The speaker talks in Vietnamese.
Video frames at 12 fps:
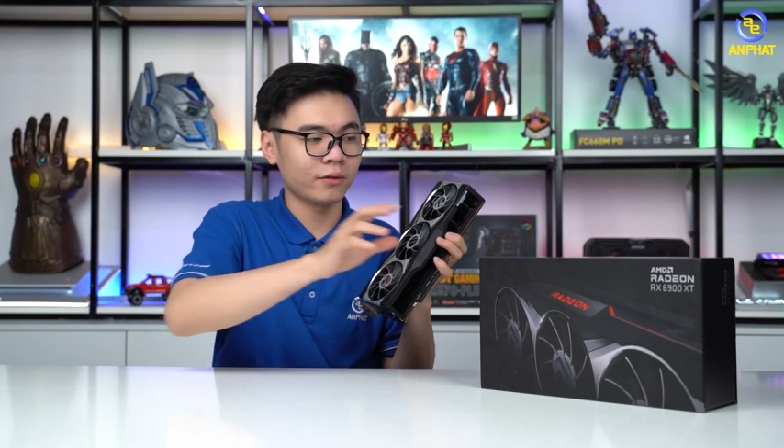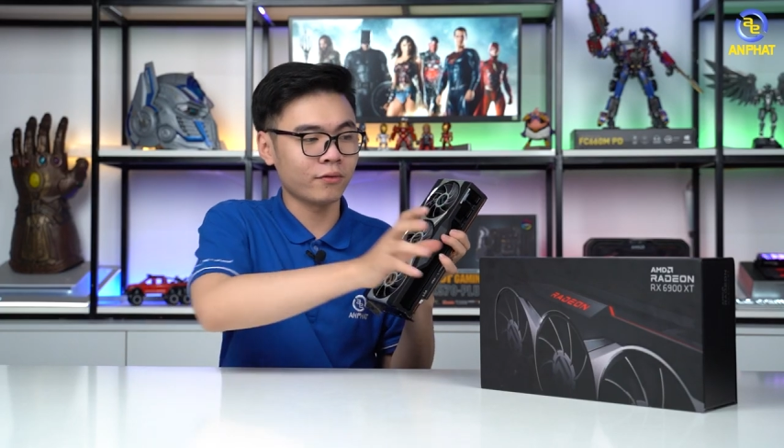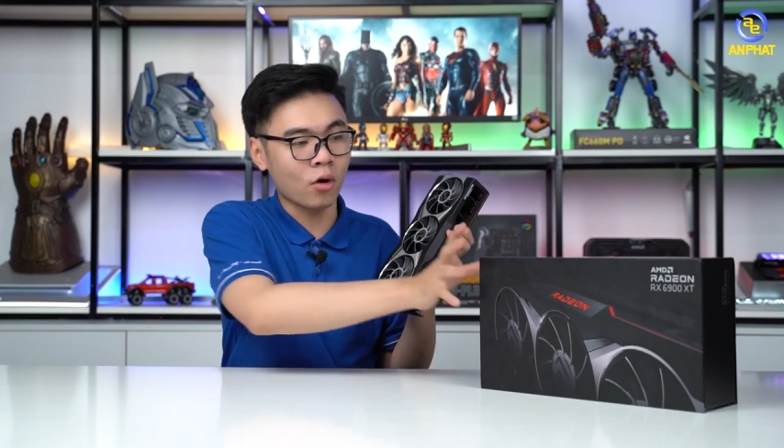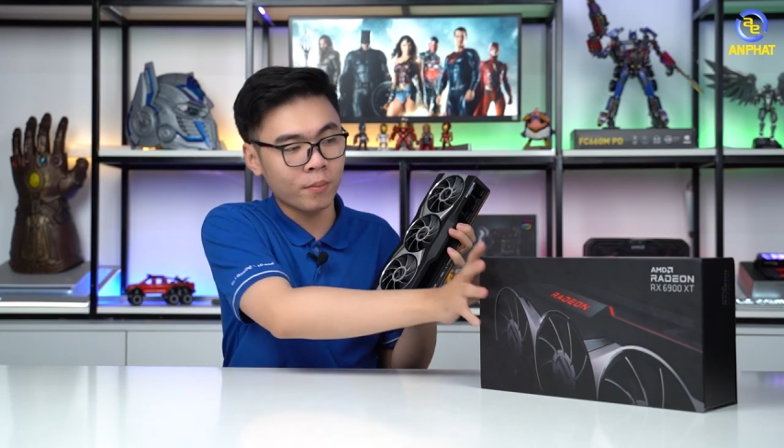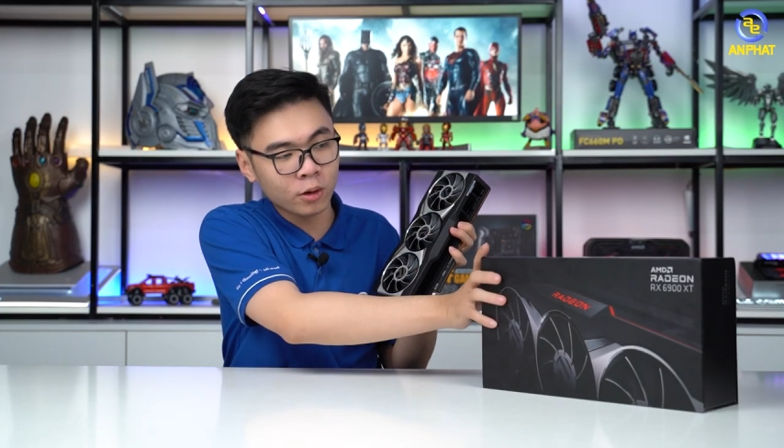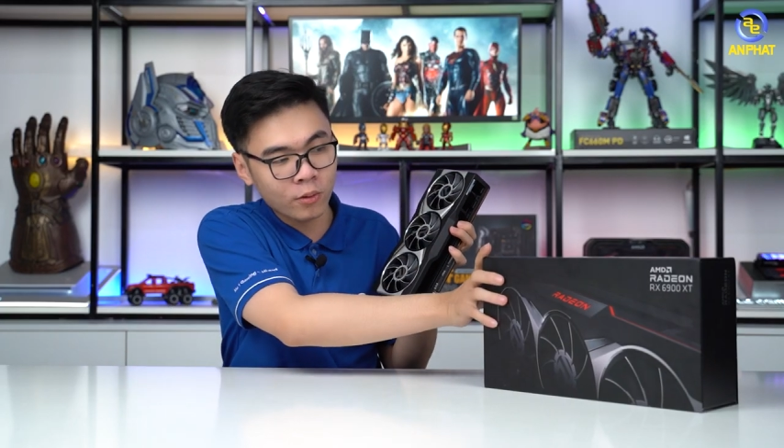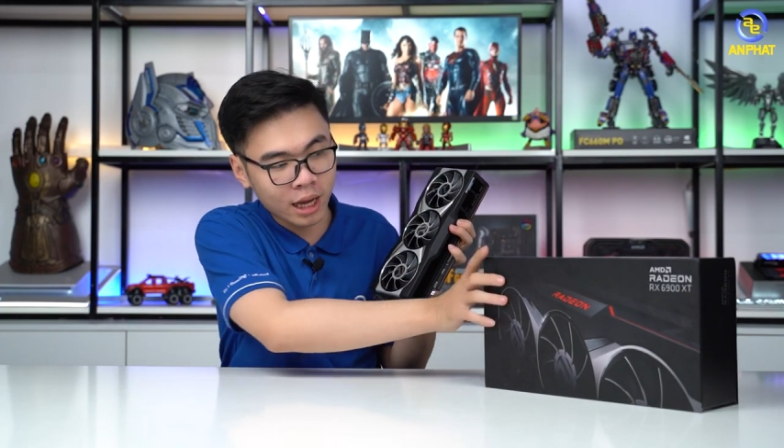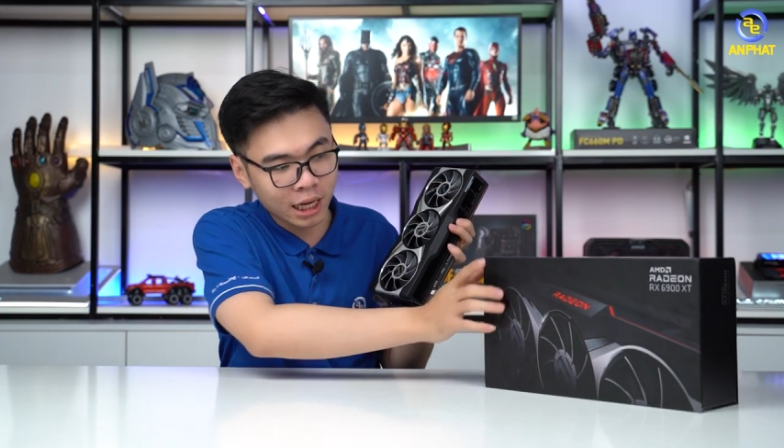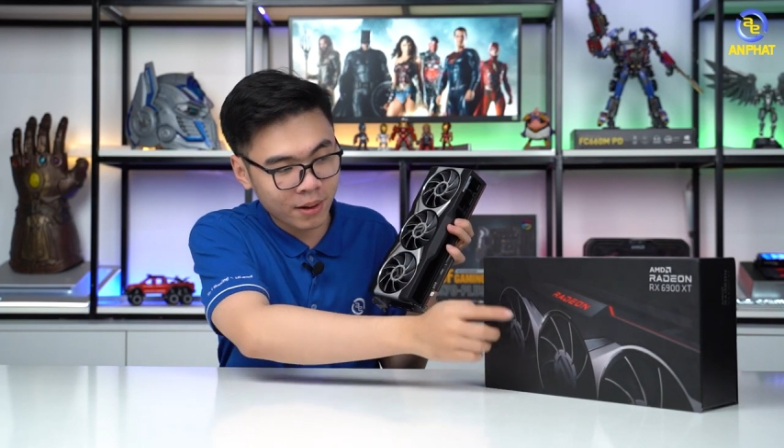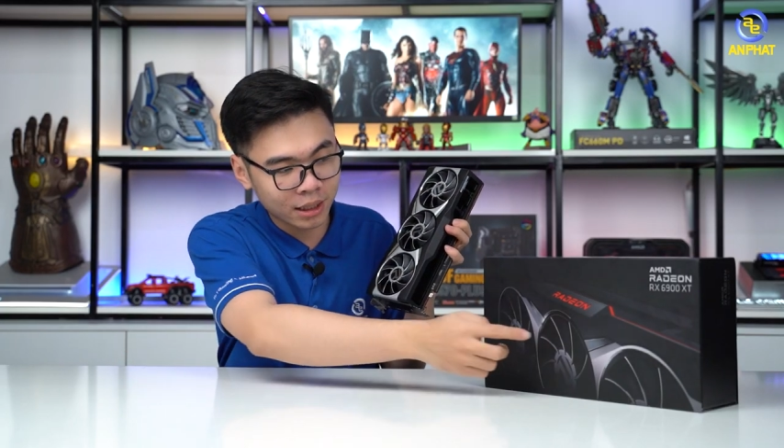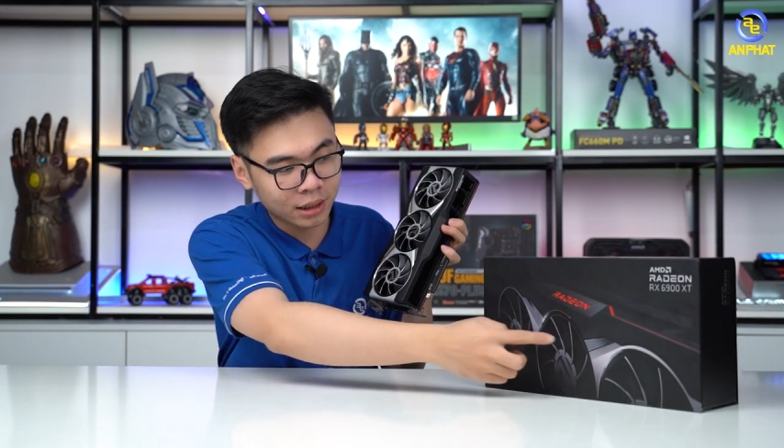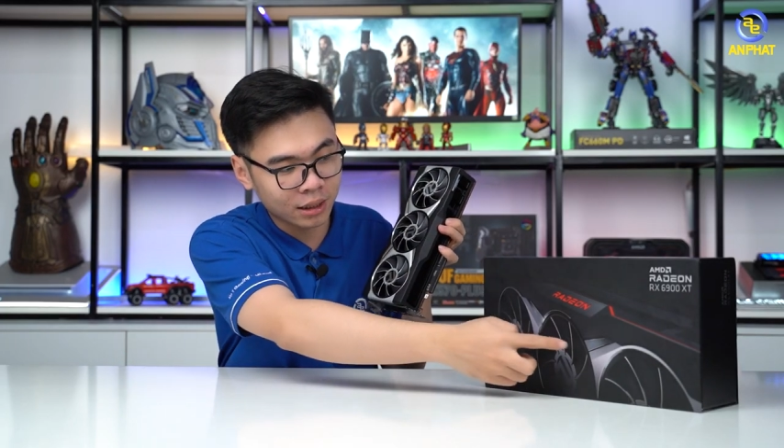vỏ hộp bên ngoài, các
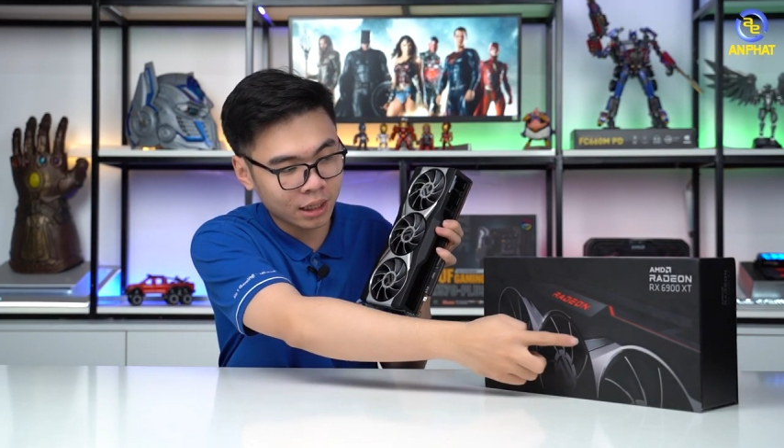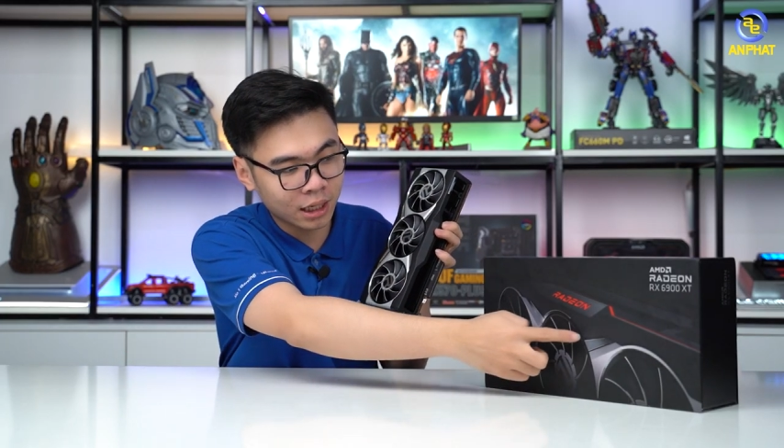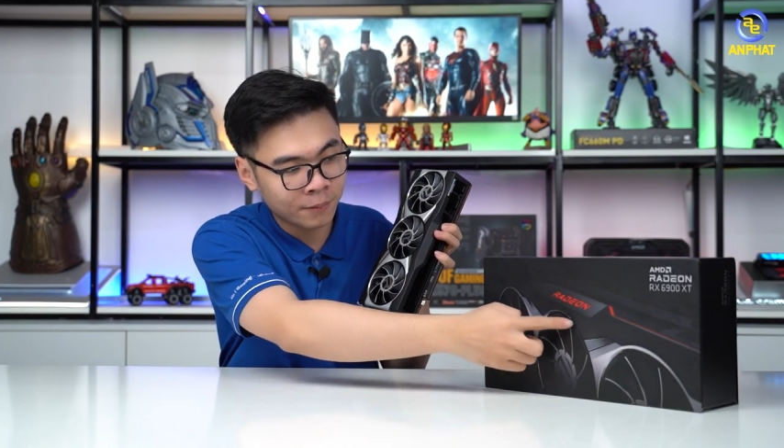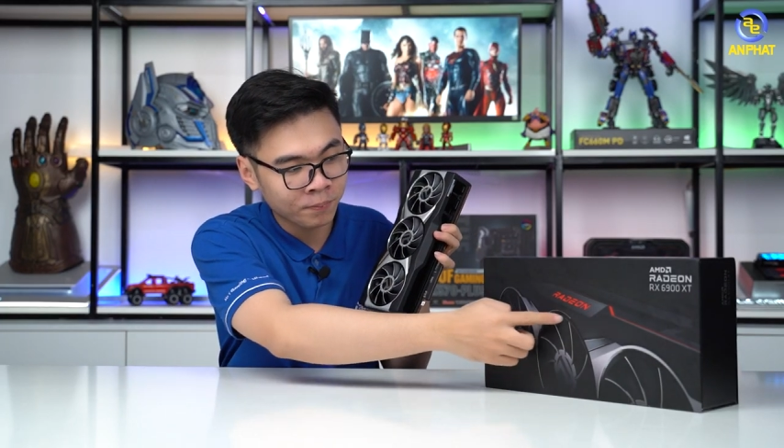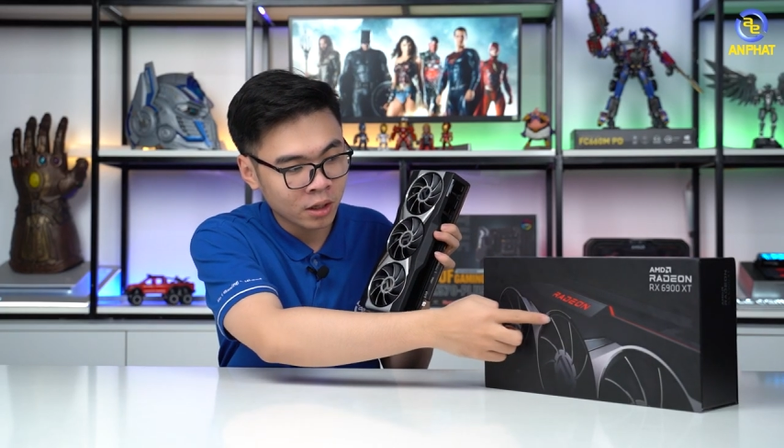bạn nhìn thấy đây,